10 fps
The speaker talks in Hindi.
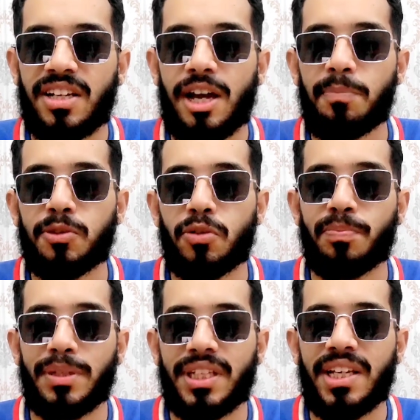आप जो
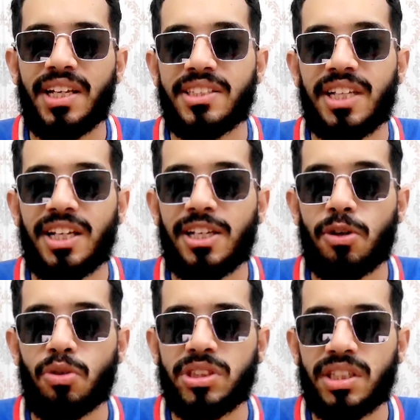बताया ही जा रहा है कि
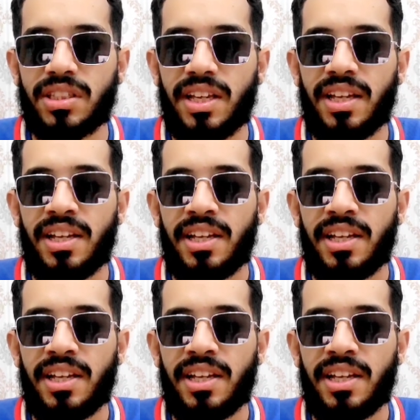हो सकता है